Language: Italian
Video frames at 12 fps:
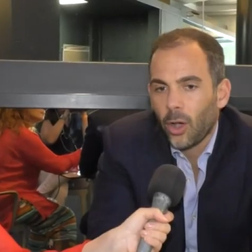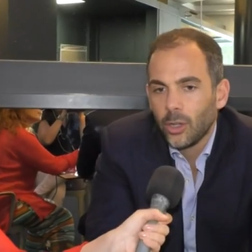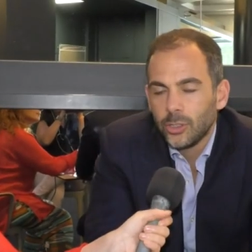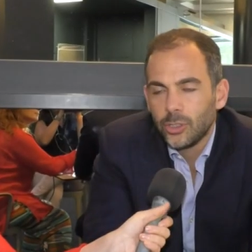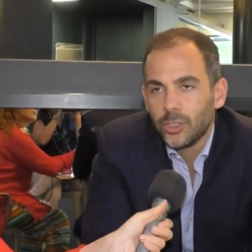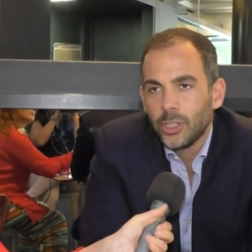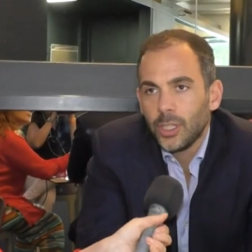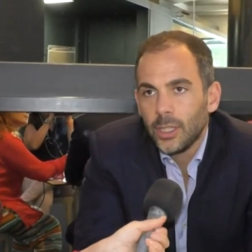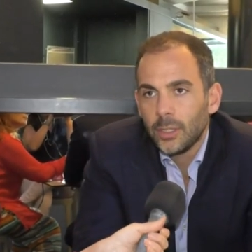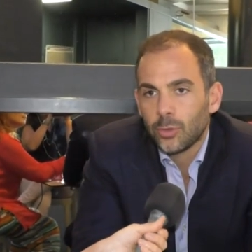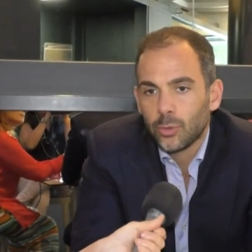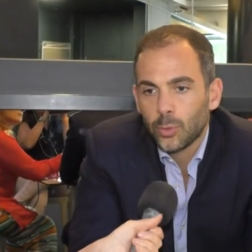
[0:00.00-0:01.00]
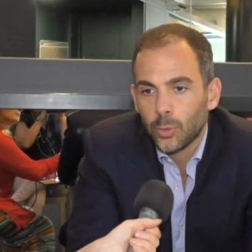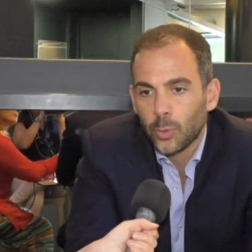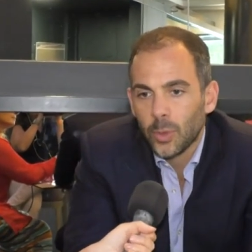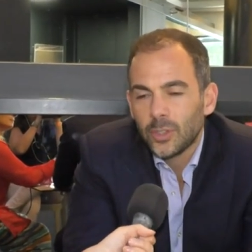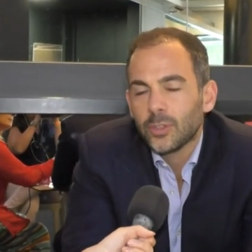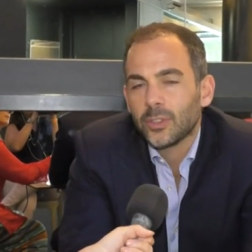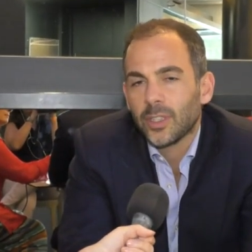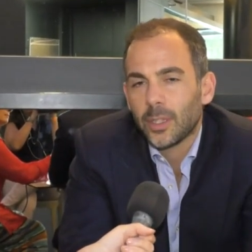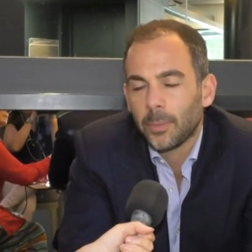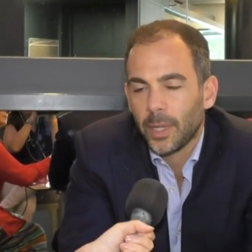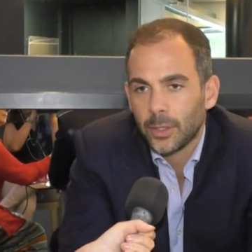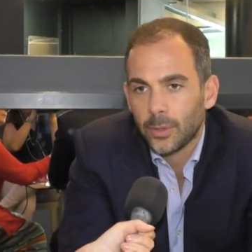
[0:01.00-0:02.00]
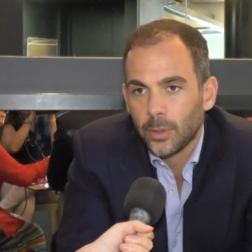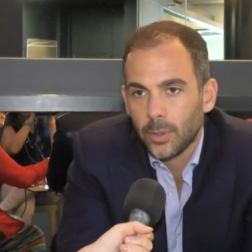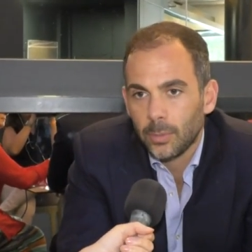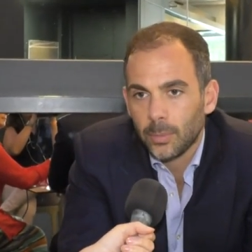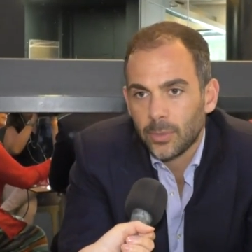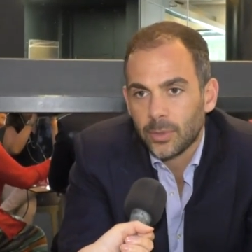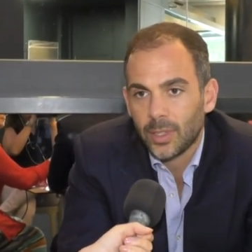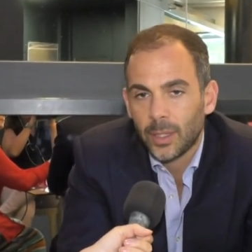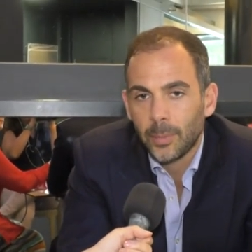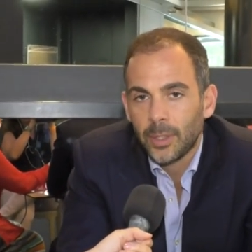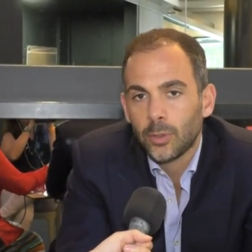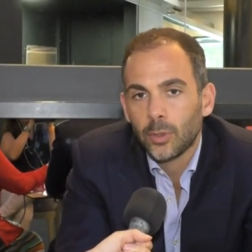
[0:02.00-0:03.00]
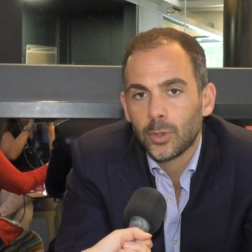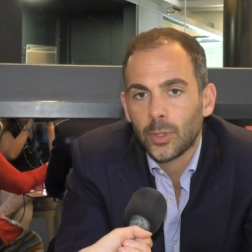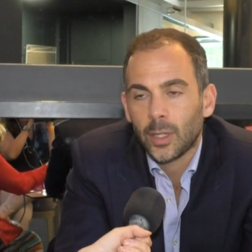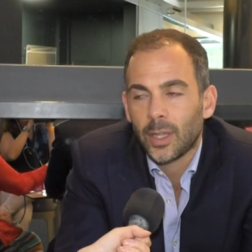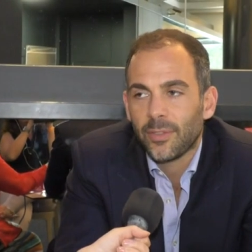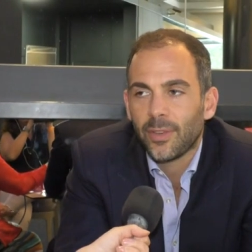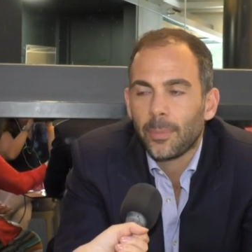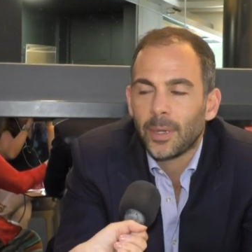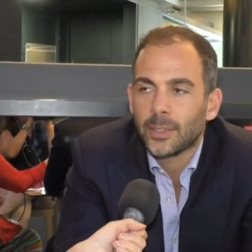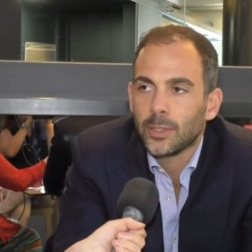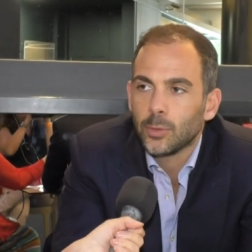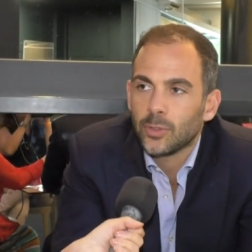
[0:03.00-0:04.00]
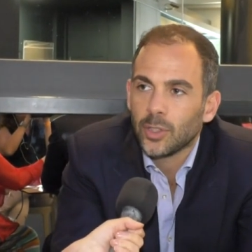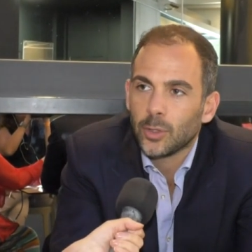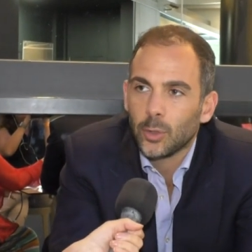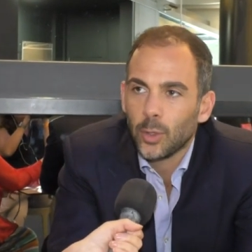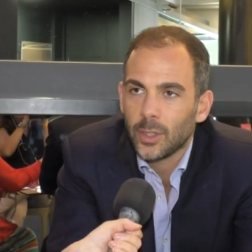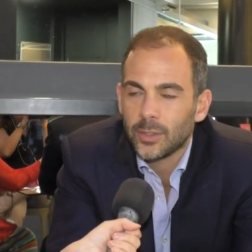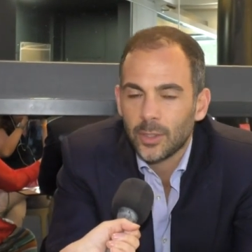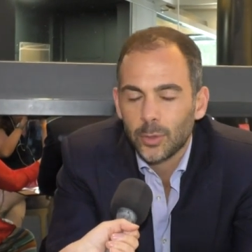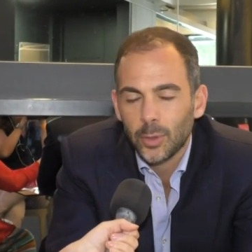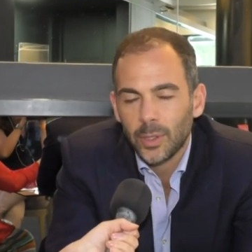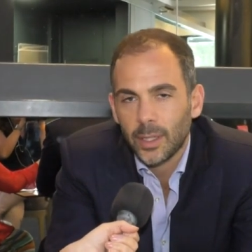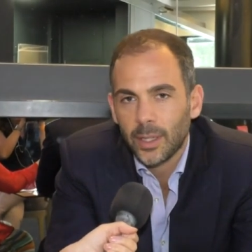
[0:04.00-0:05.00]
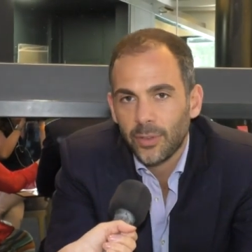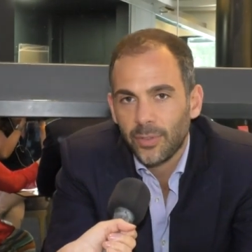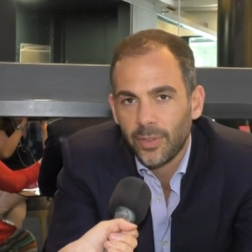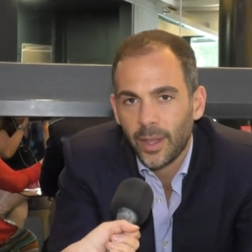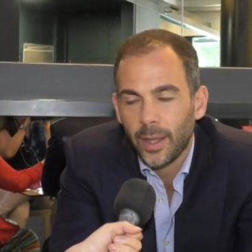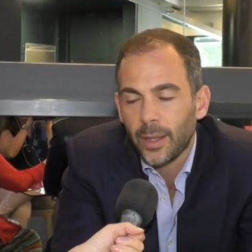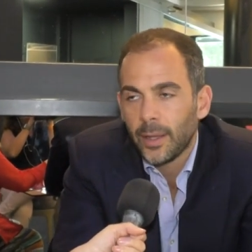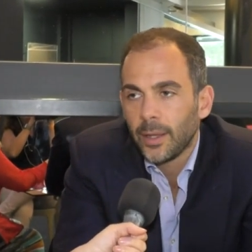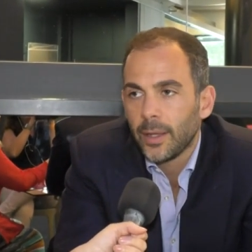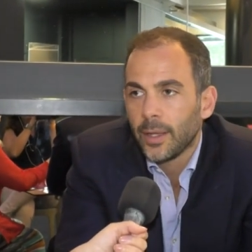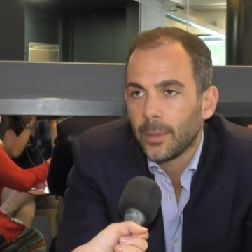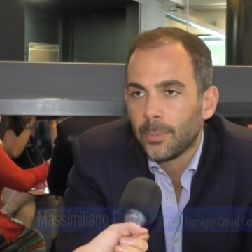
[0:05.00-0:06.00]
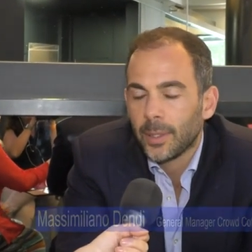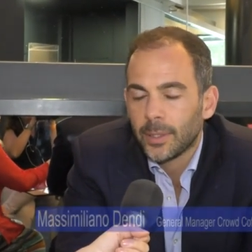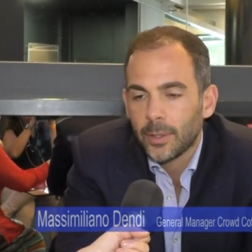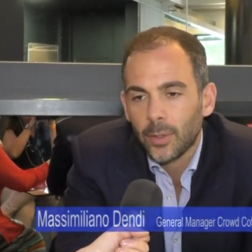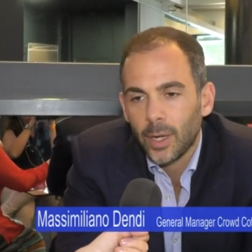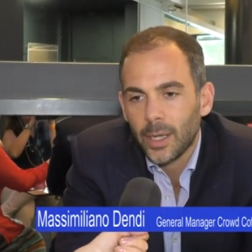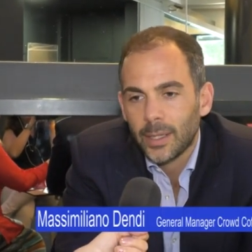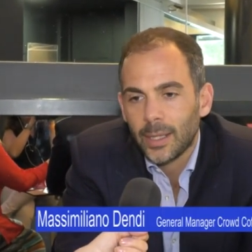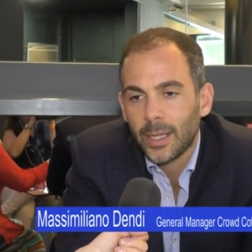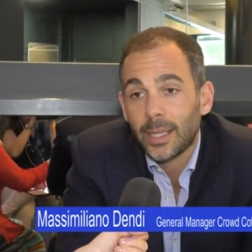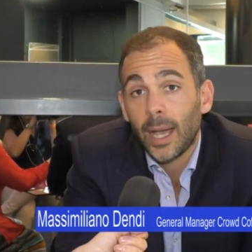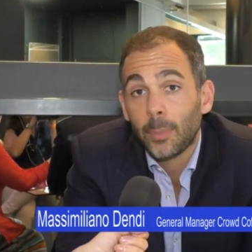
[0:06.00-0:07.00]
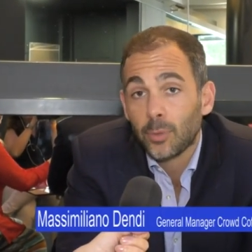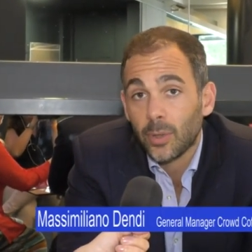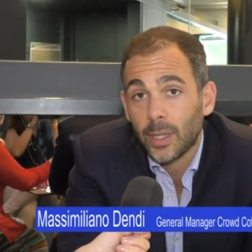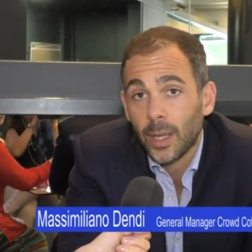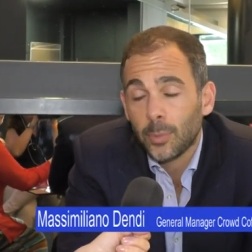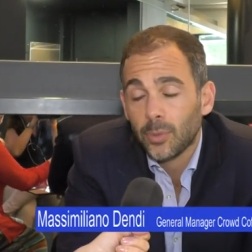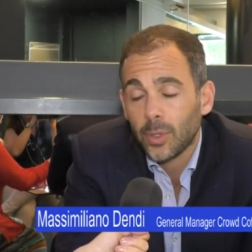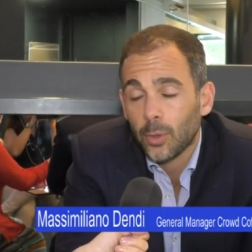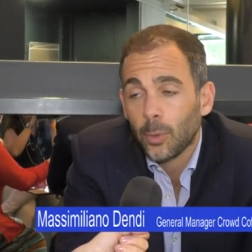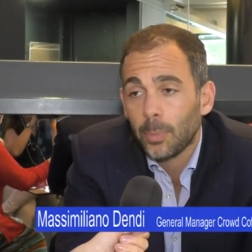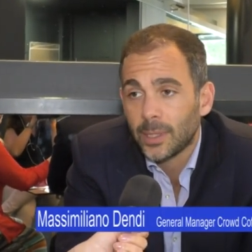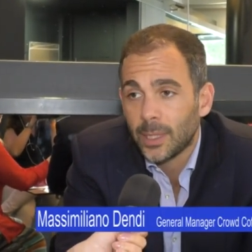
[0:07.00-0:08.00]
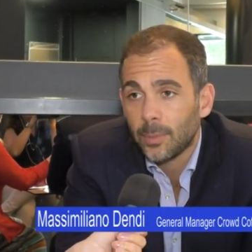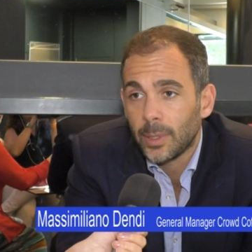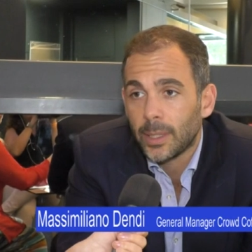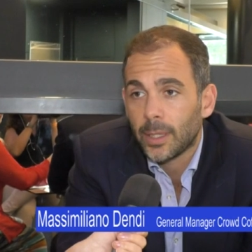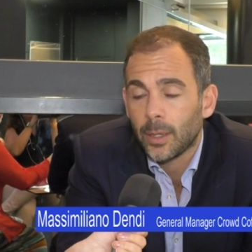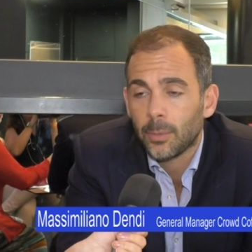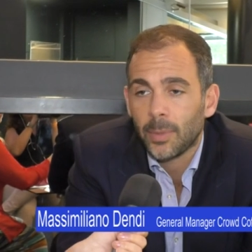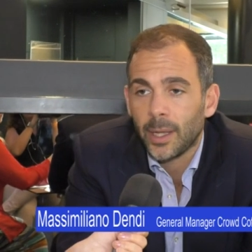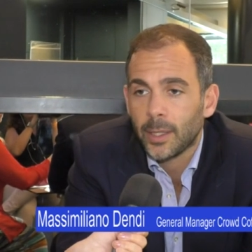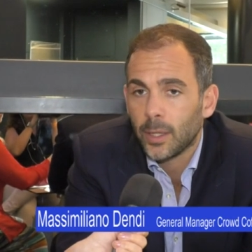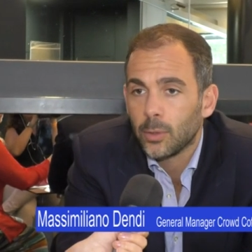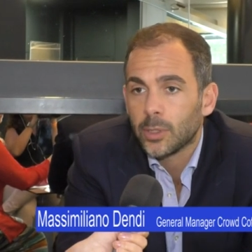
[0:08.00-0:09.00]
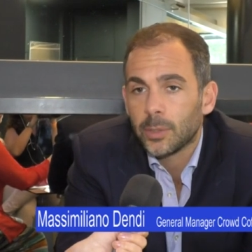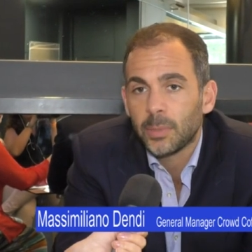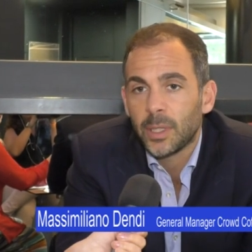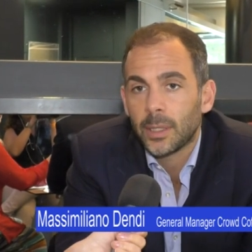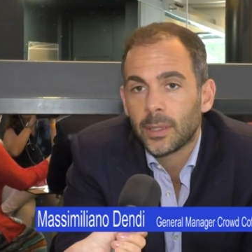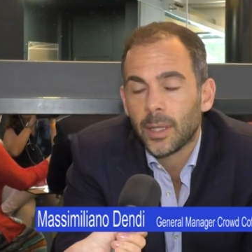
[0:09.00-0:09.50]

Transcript: oggi su questo segmento, il segmento che fa parte di un settore, il settore del caffè e in particolare delle capsule, capsule compatibili che ormai negli ultimi